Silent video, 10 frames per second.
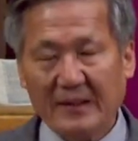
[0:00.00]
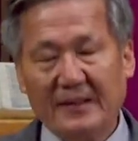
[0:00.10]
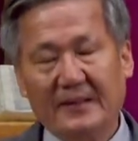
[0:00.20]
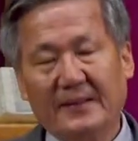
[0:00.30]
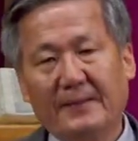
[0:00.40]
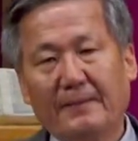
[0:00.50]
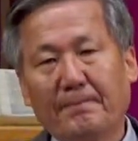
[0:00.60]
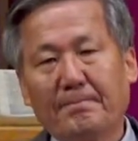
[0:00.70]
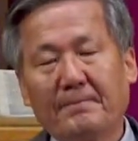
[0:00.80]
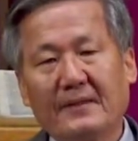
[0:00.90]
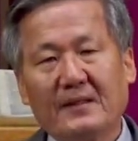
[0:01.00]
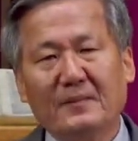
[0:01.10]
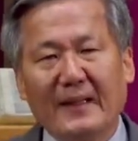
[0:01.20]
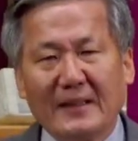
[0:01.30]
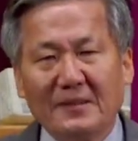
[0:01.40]
어,
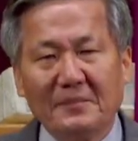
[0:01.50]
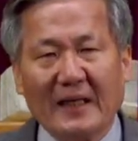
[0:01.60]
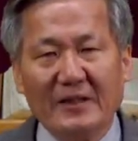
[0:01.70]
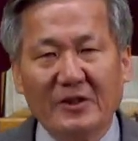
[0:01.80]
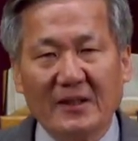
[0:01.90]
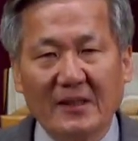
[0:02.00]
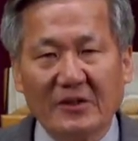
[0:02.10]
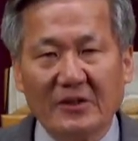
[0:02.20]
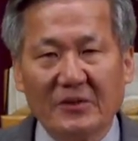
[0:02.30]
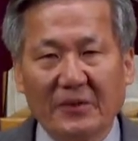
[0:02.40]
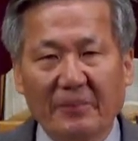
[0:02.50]
그만큼 간절한 것이죠.